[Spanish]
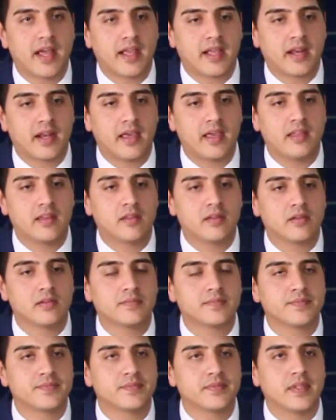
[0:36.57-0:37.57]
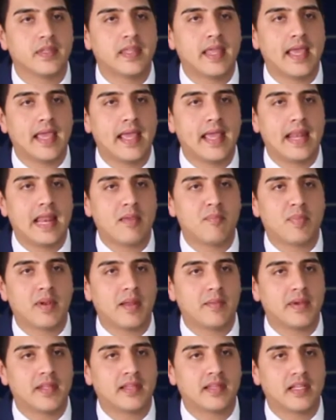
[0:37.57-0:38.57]
de crédito de la
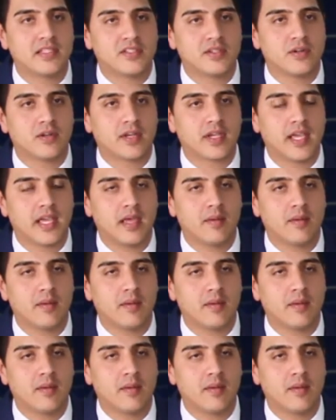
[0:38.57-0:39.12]
implementación que